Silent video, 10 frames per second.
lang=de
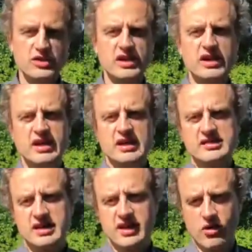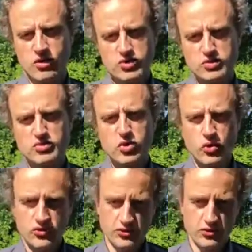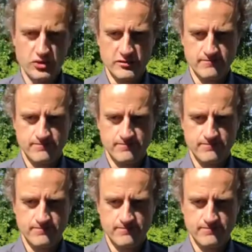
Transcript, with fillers: die dann auch zum Tod führen.